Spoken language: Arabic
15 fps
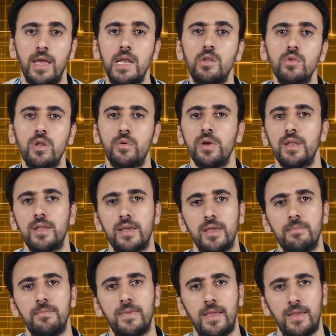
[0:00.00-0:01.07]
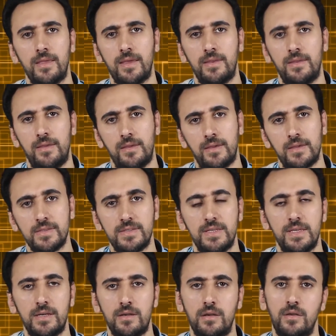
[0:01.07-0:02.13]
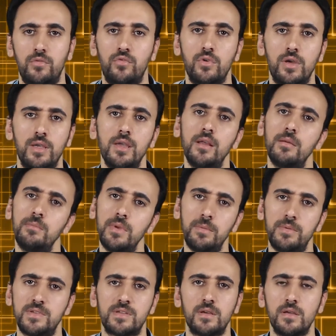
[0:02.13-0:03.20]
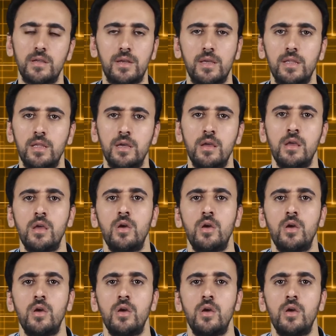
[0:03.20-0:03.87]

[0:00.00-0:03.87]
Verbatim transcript: قالت له لو احنا جبنا يعني خنزير صغير بيبي صغير كده